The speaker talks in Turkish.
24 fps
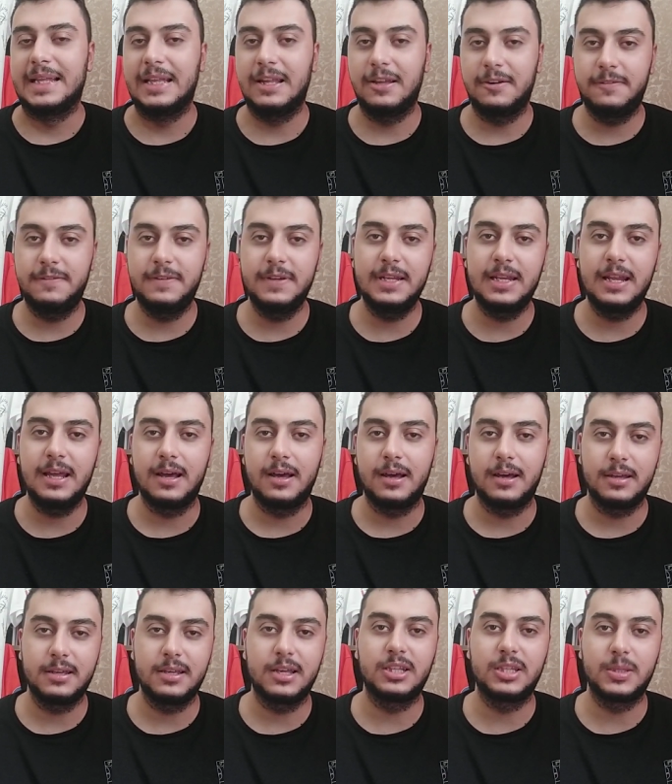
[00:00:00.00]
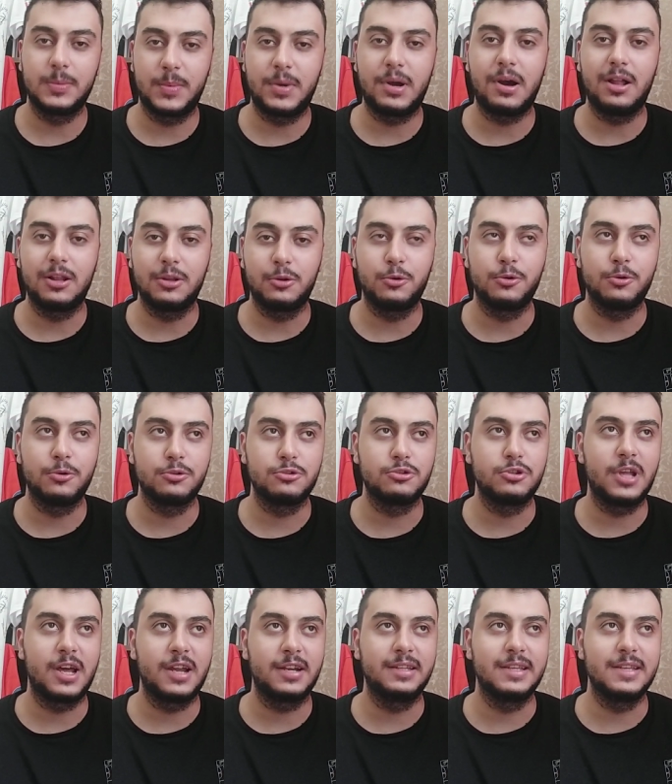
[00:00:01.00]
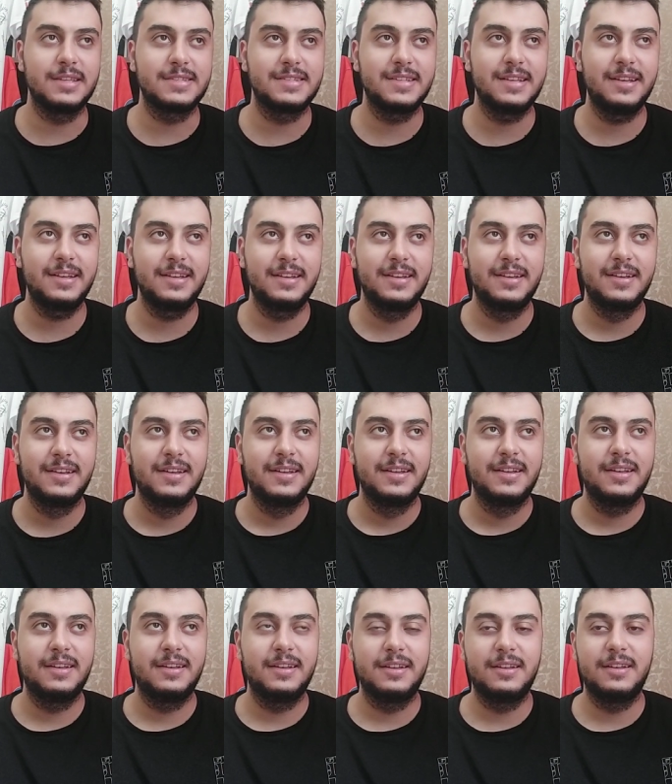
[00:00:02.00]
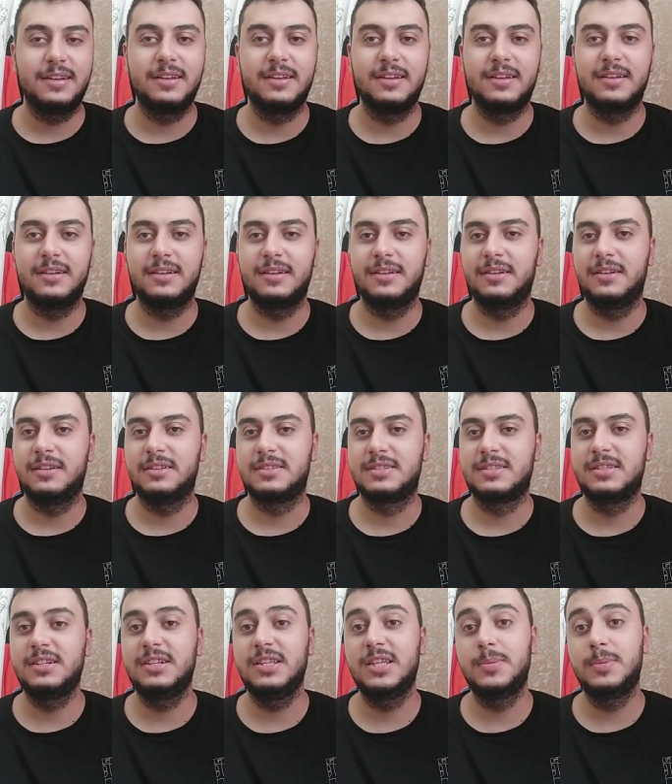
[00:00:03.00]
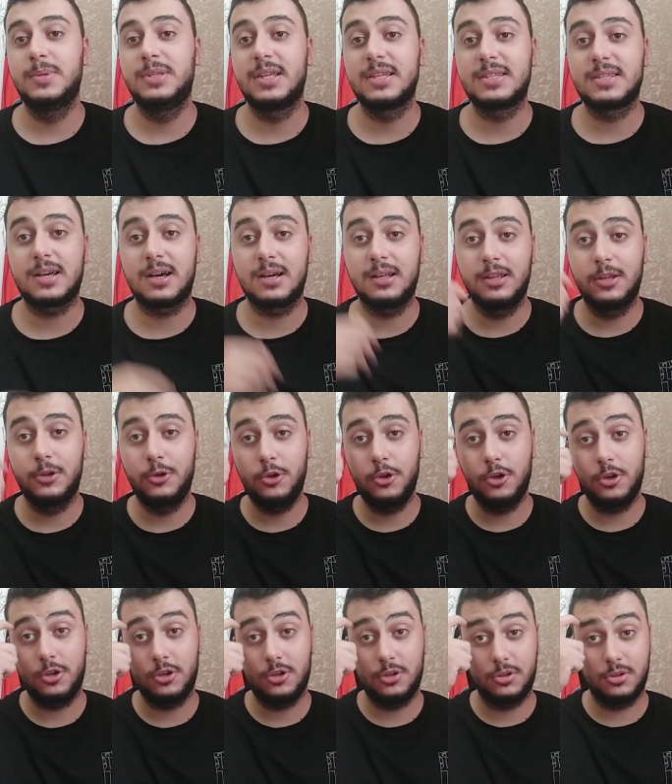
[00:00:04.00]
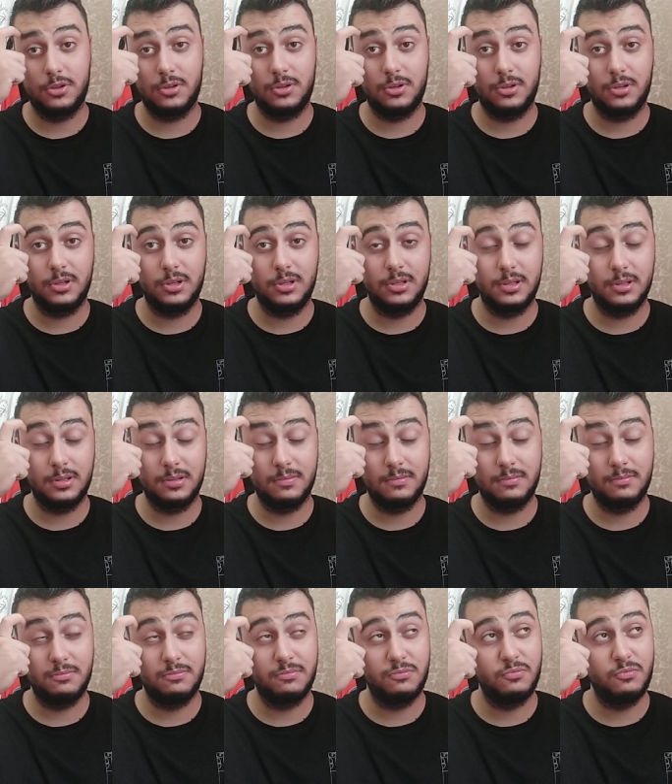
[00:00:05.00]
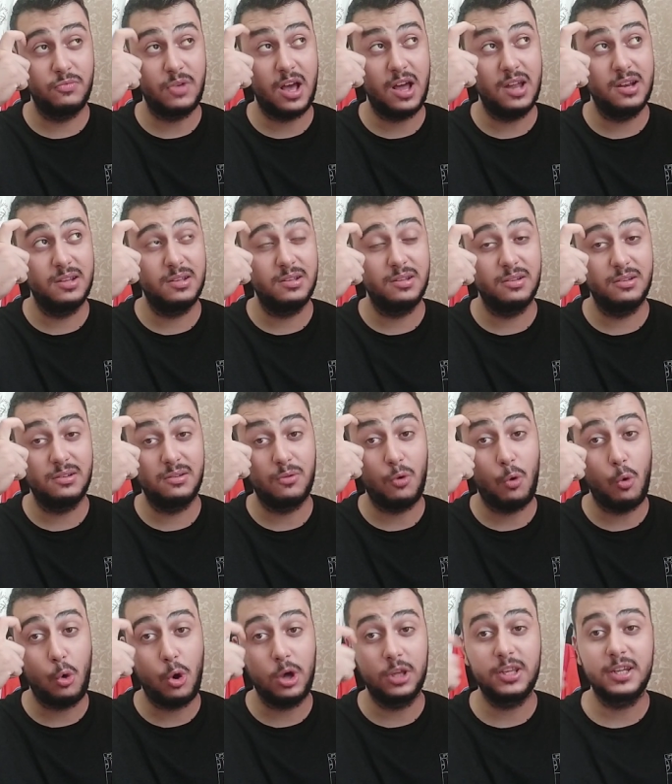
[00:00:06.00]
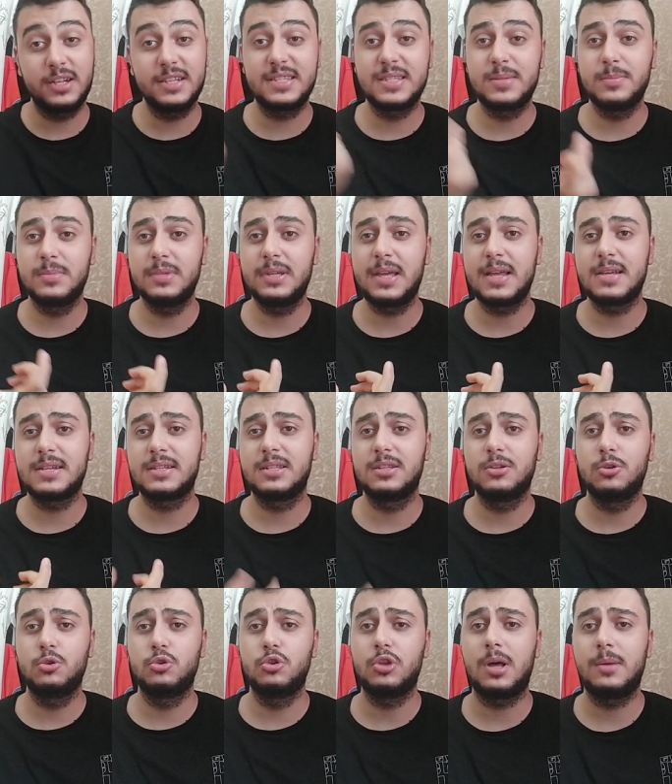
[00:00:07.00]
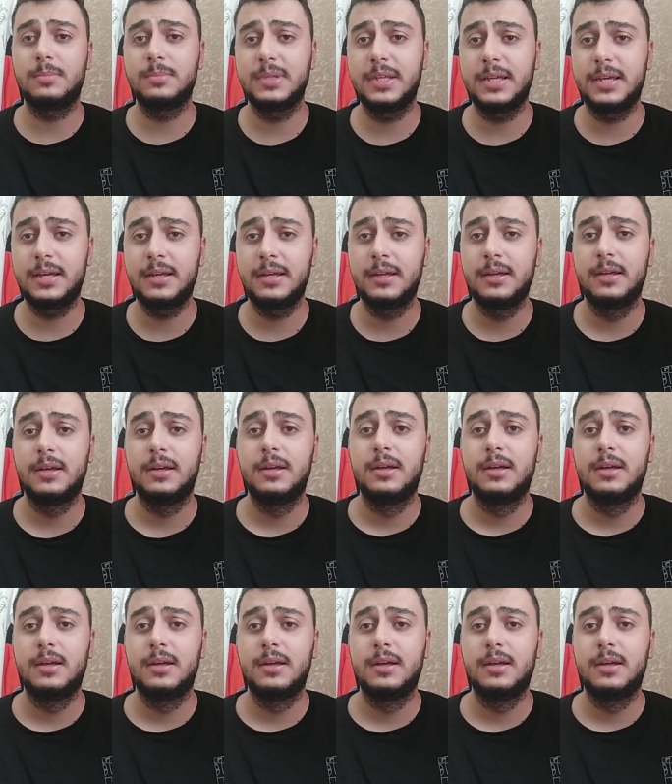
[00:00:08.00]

lafıyla yatıp kalkıyoruz neredeyse. E, sır gibi de saklanıyor. Yani o kadar isim geçti gündemde.